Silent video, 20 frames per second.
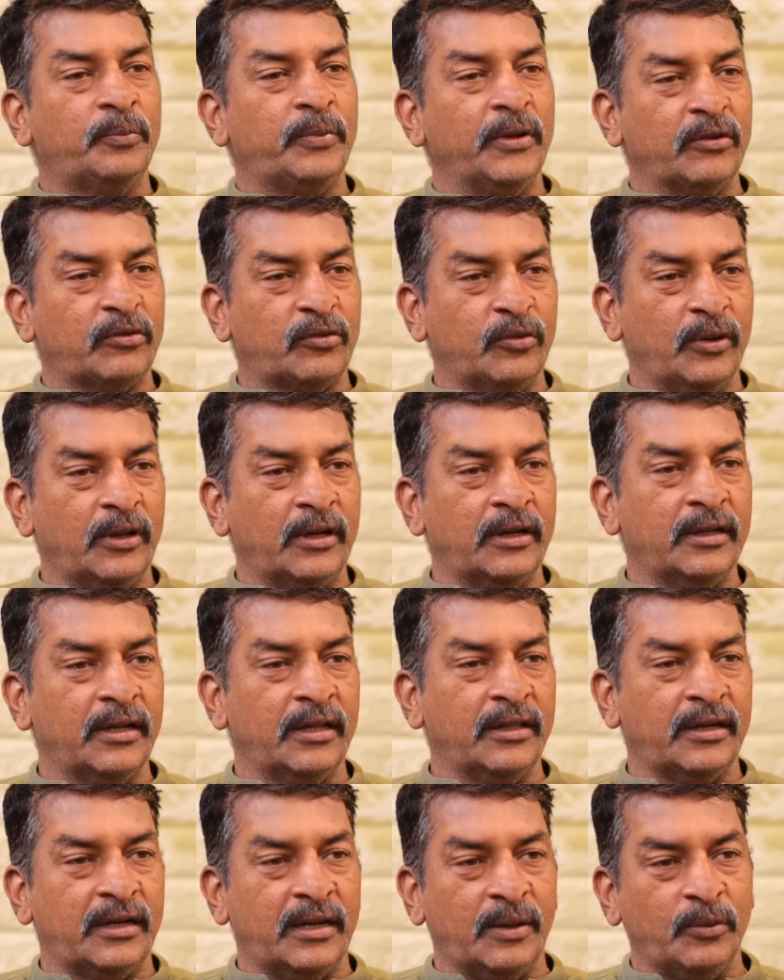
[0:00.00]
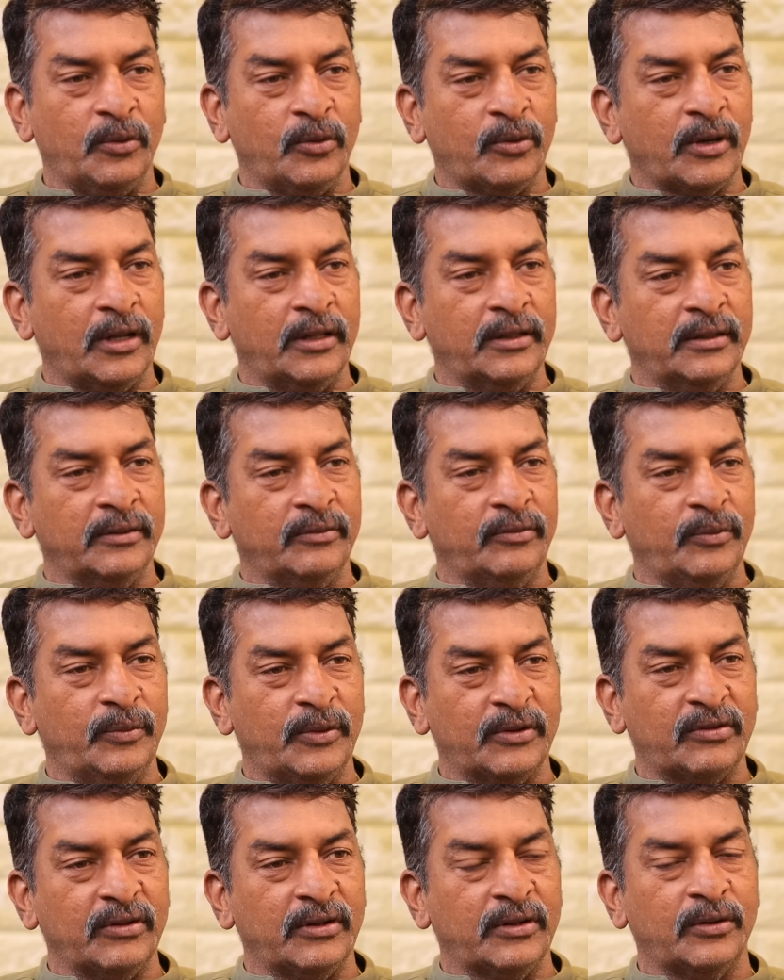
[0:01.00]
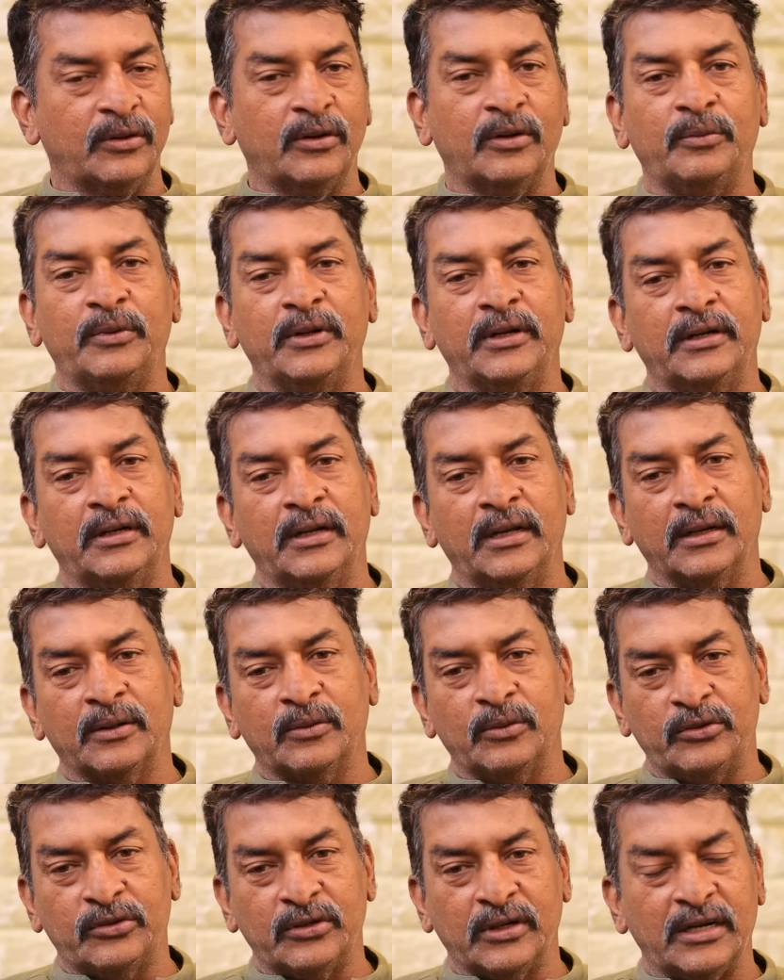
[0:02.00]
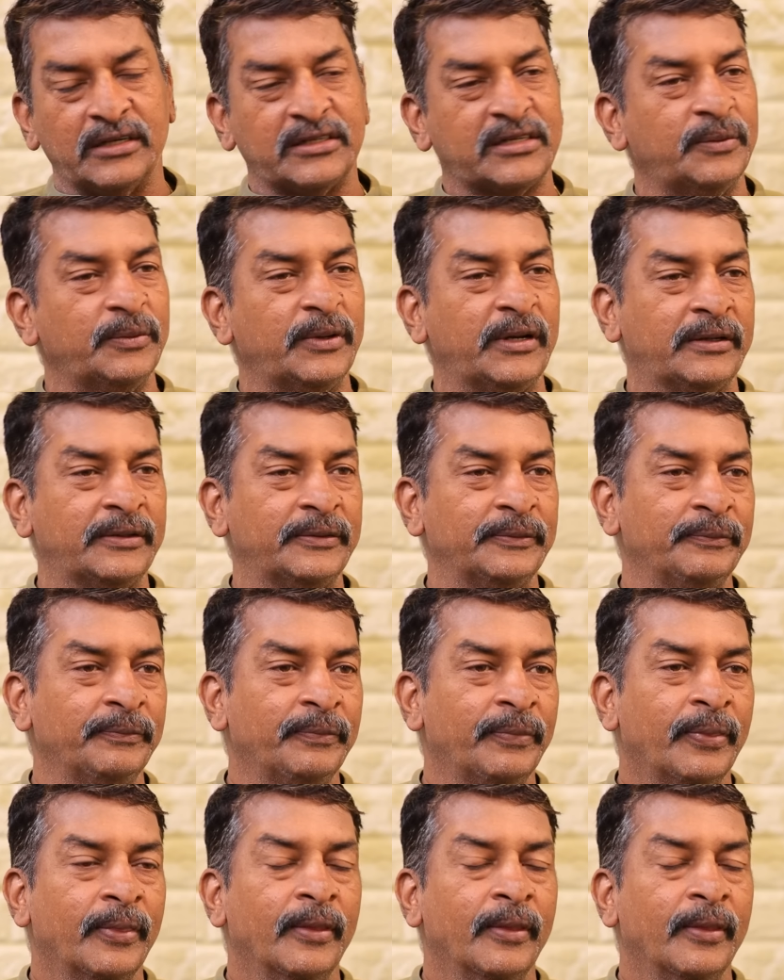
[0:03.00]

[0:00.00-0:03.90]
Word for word: பேசுவார் அதை நம்ம உட்காந்து விமர்சிக்கணும் அப்படின்னா கொஞ்சம் கஷ்டமாக இருக்குது